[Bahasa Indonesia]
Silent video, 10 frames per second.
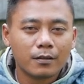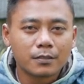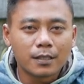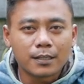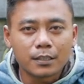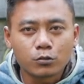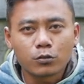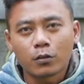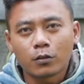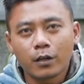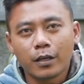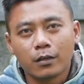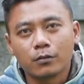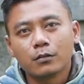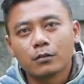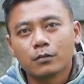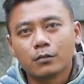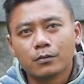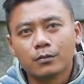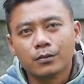salah satu contoh ya
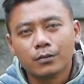untuk